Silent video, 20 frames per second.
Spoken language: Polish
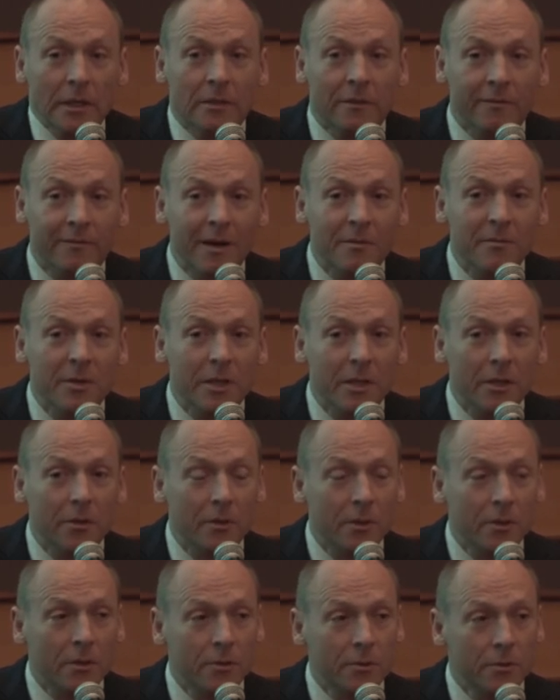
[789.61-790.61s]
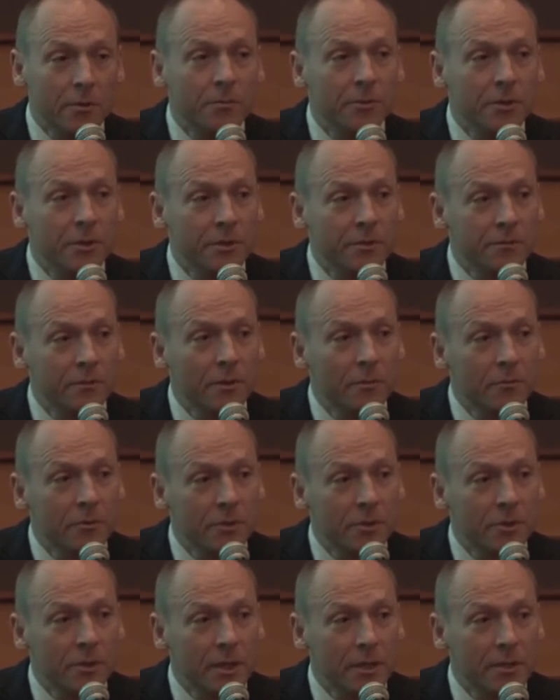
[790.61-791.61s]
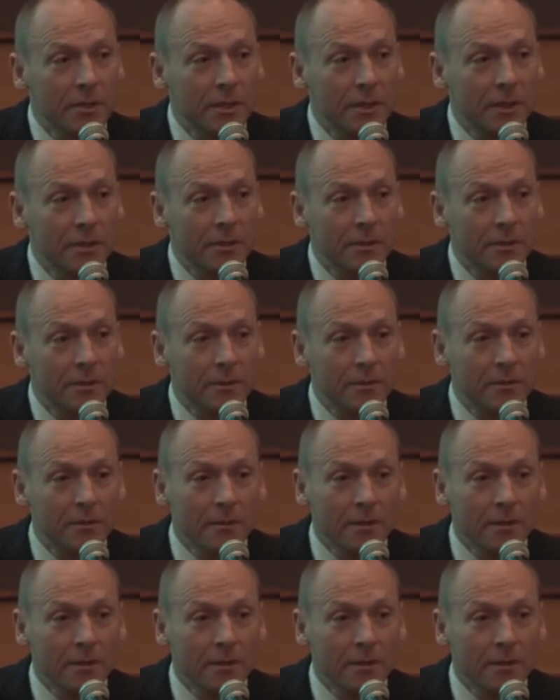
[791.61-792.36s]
Dwa miliony osób siedzi w domu i żyje z renty.